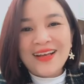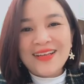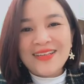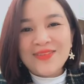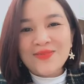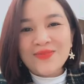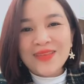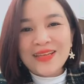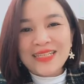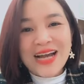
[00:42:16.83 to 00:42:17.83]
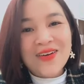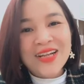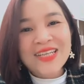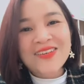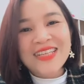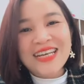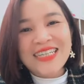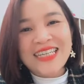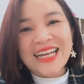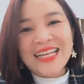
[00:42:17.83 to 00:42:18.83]
cũng muốn là
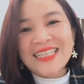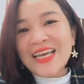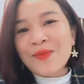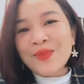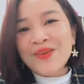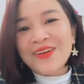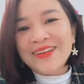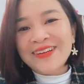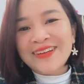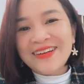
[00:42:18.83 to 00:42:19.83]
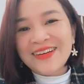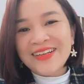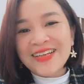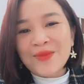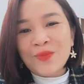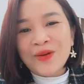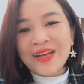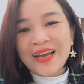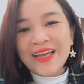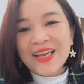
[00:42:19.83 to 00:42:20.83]
trao đến nhiều giá trị đến anh chị em nhiều hơn nữa,
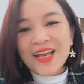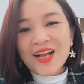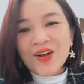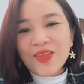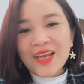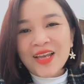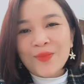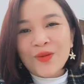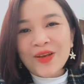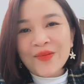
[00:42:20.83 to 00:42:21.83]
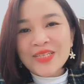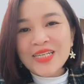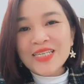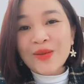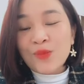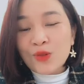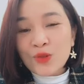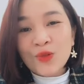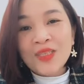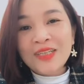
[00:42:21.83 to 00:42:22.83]
để mỗi ngày có thể mỗi ngày
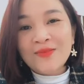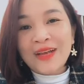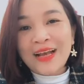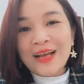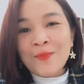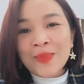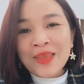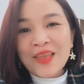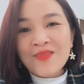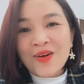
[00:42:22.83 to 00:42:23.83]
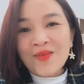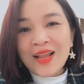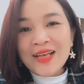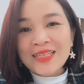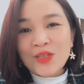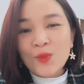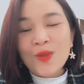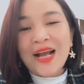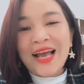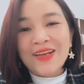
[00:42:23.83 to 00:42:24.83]
anh chia sẻ một chút, nhưng mà hy
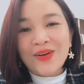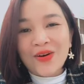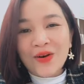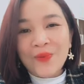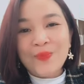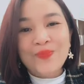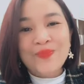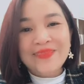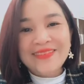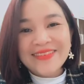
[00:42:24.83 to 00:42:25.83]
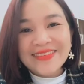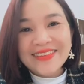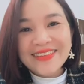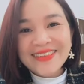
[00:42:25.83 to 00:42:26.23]
vọng là sẽ giúp được ai đó.